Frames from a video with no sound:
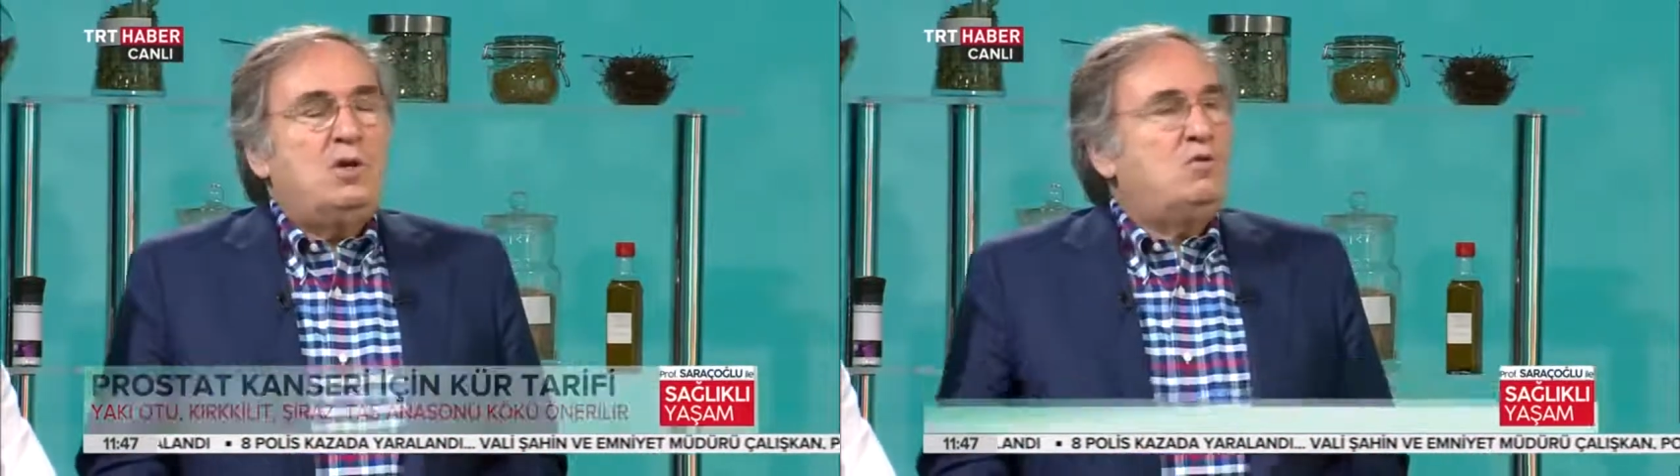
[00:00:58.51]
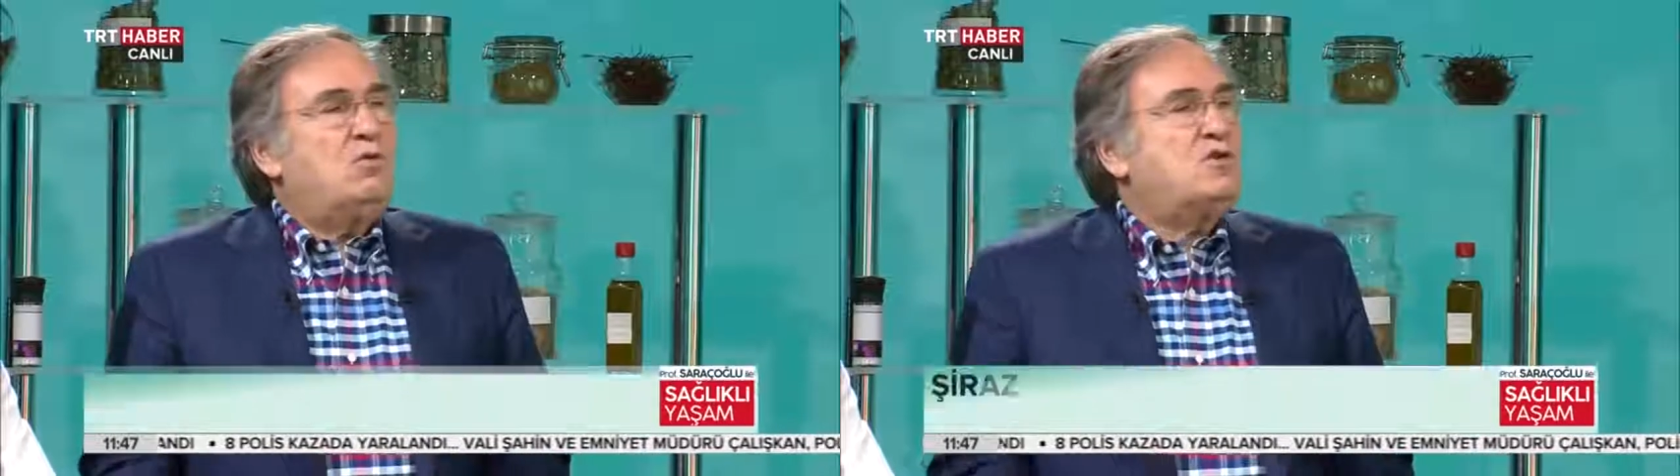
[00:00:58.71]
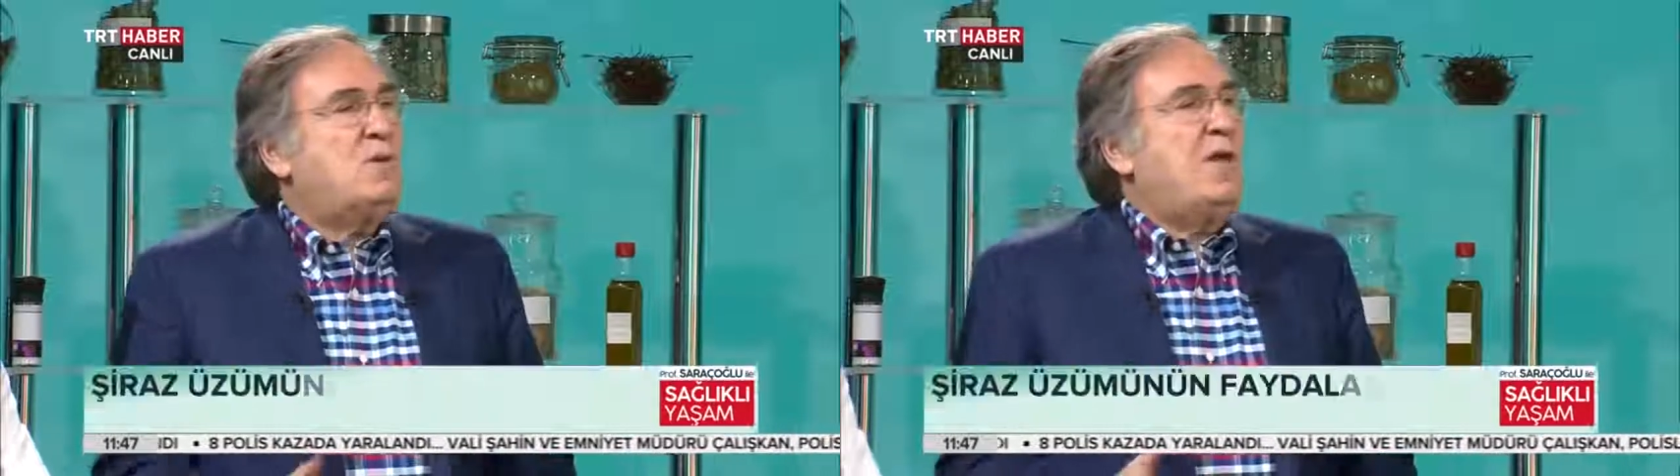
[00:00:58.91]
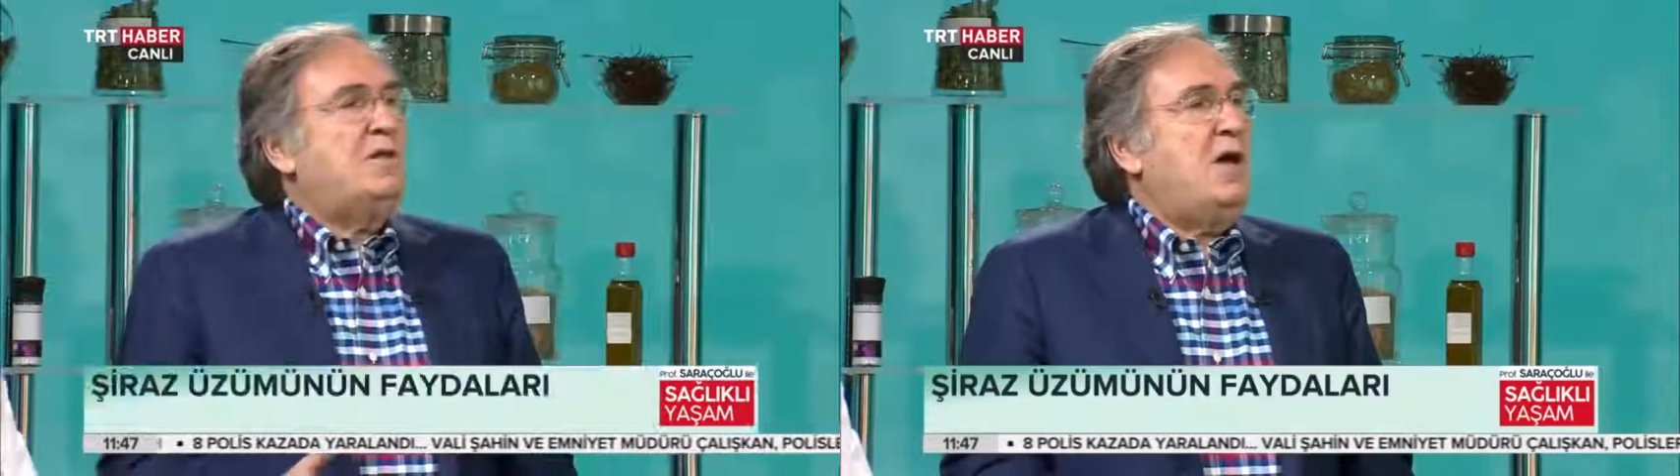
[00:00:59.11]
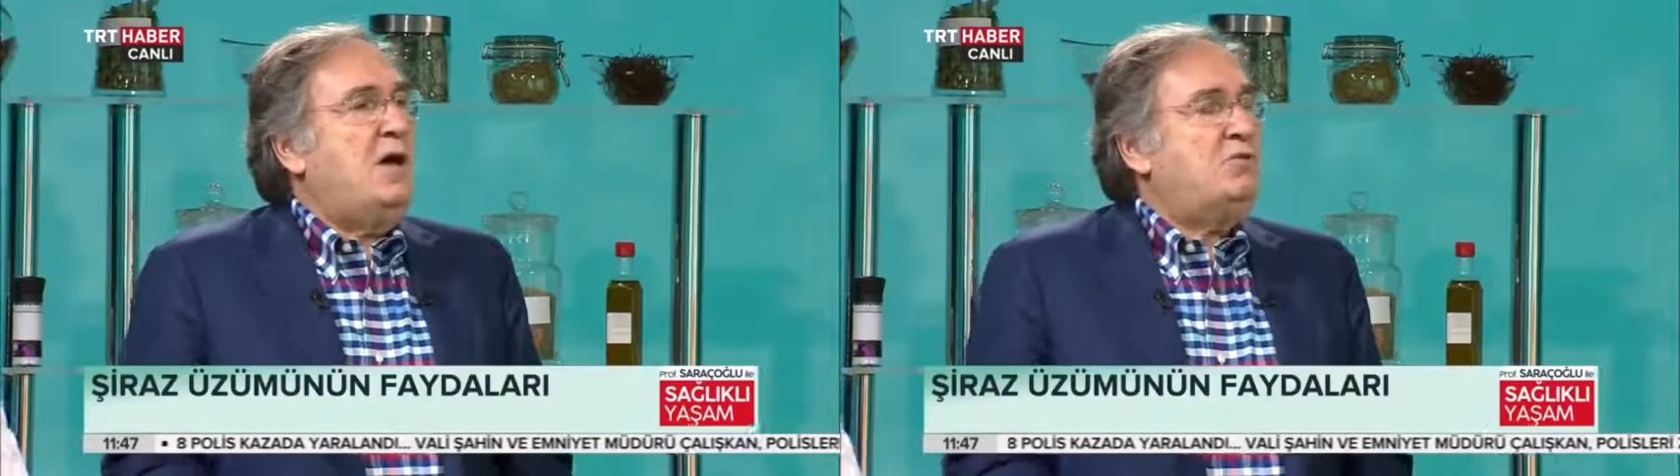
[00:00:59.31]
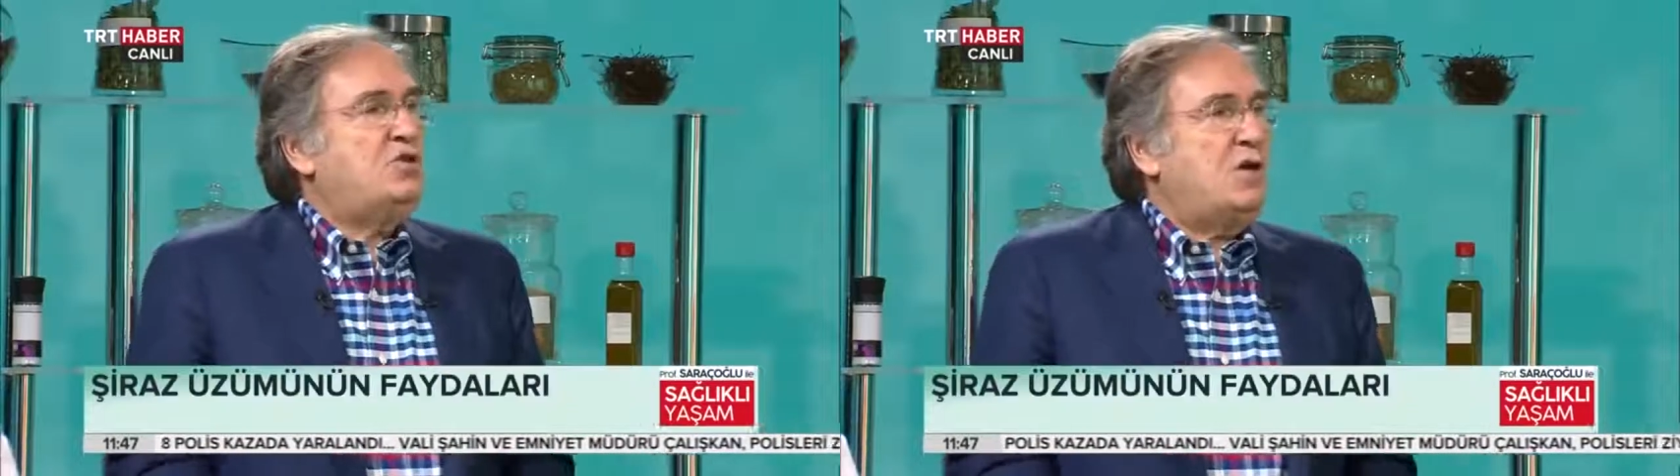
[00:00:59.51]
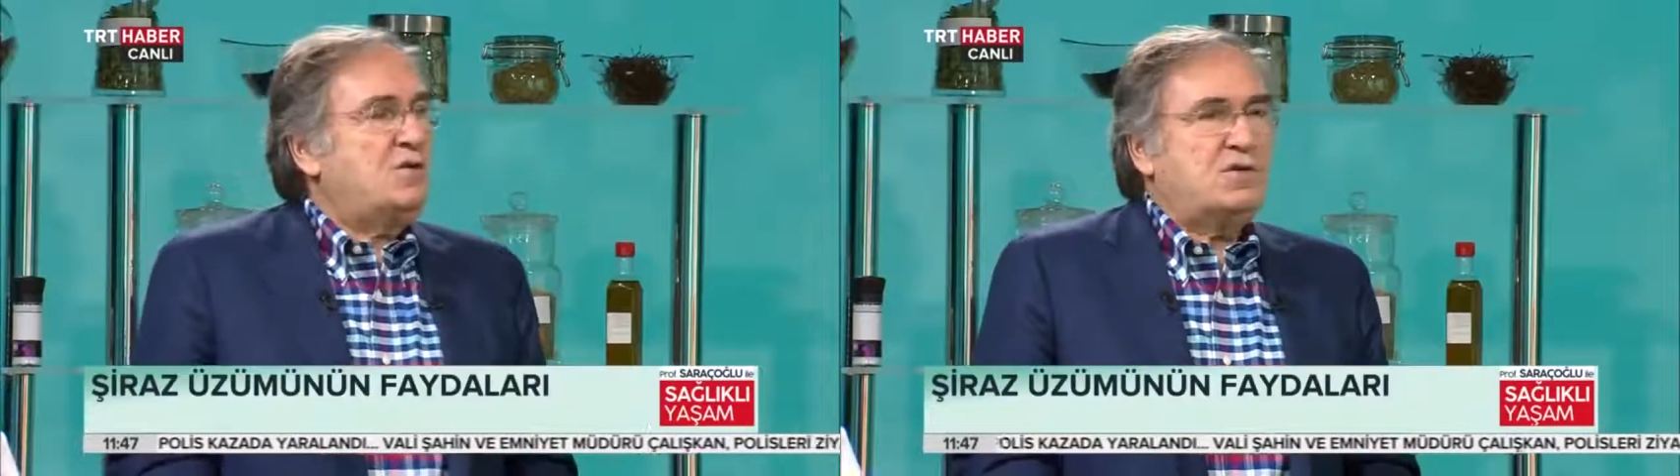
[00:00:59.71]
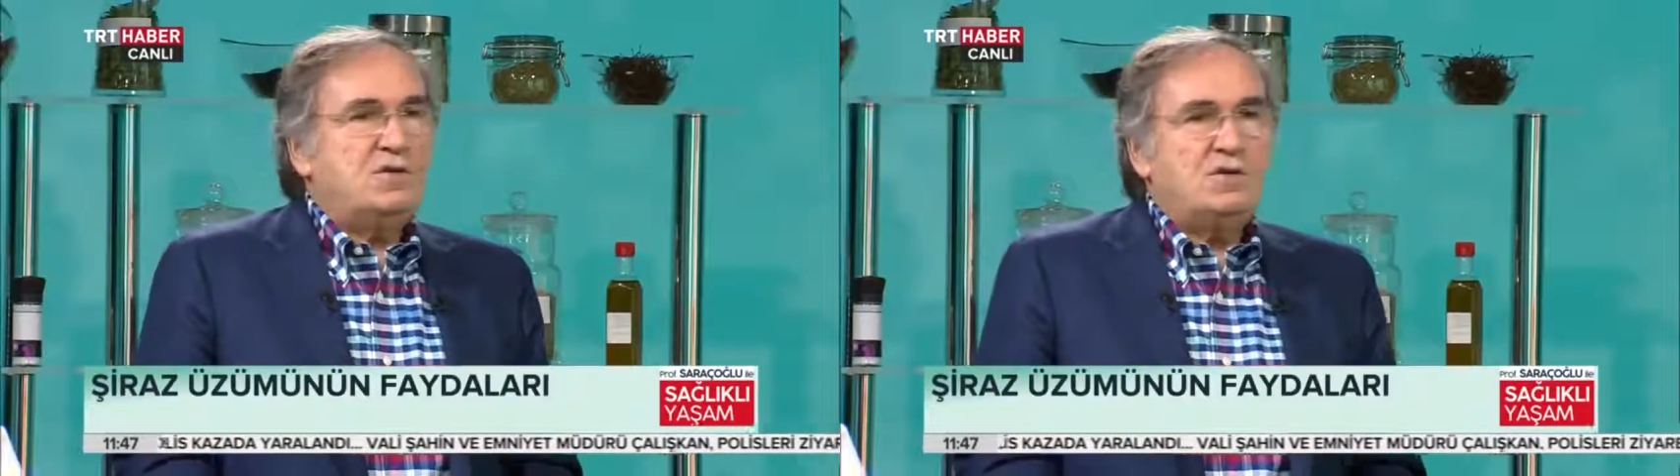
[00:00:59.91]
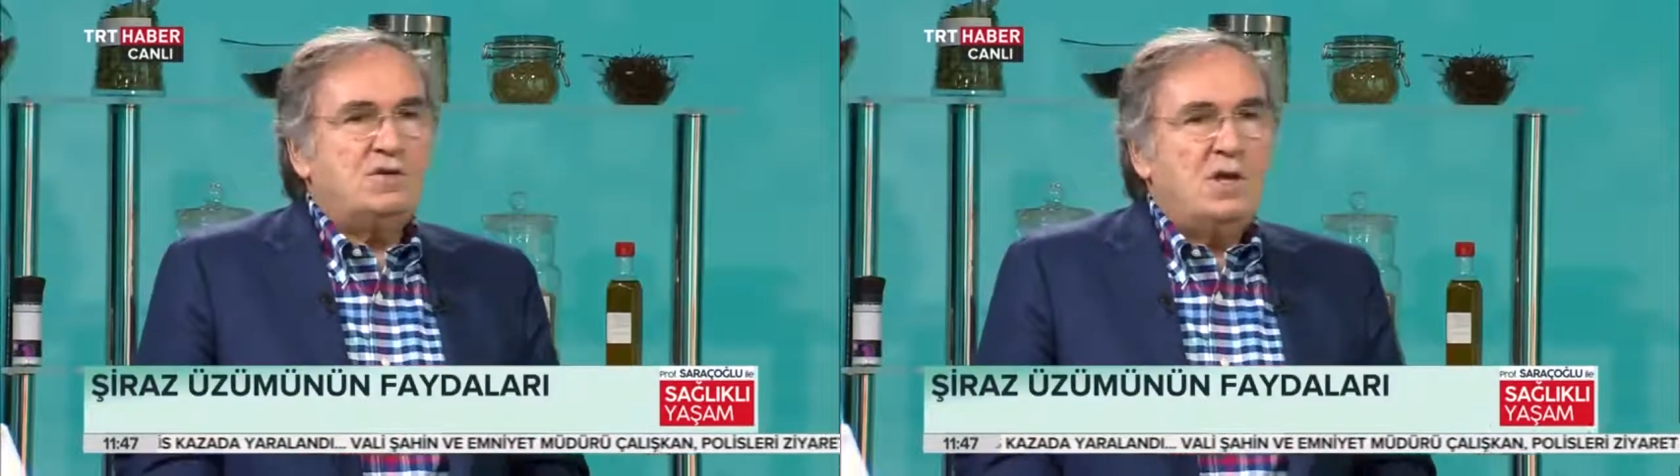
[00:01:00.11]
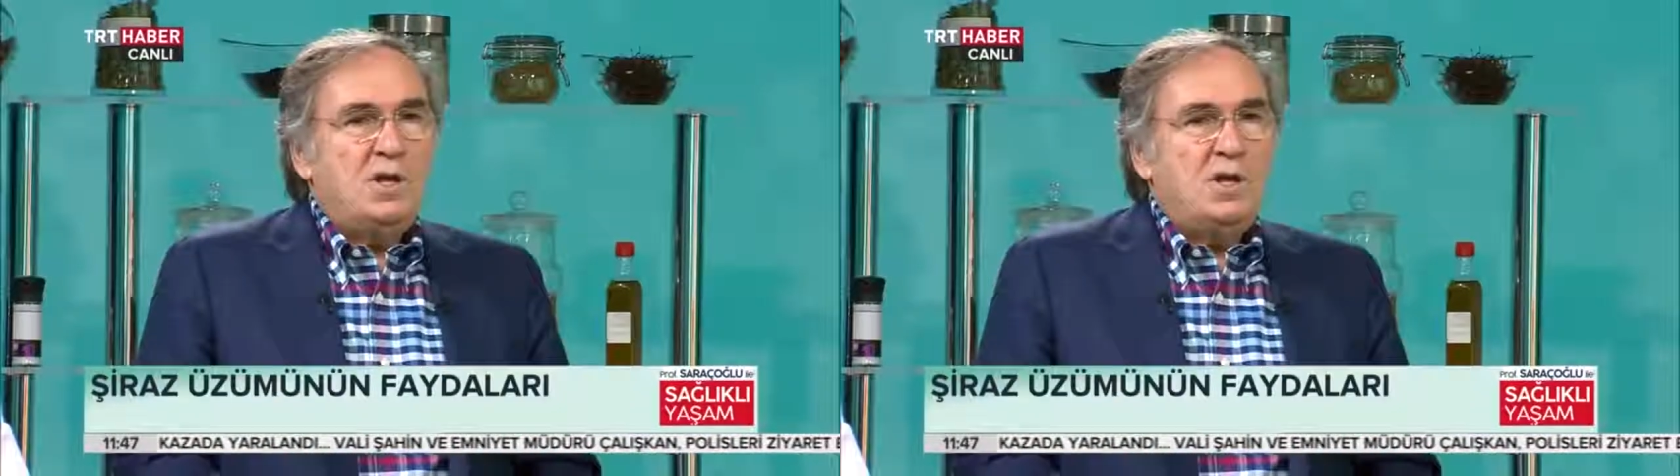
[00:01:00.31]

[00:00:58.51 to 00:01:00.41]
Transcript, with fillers: o zaman ne yapacaksınız?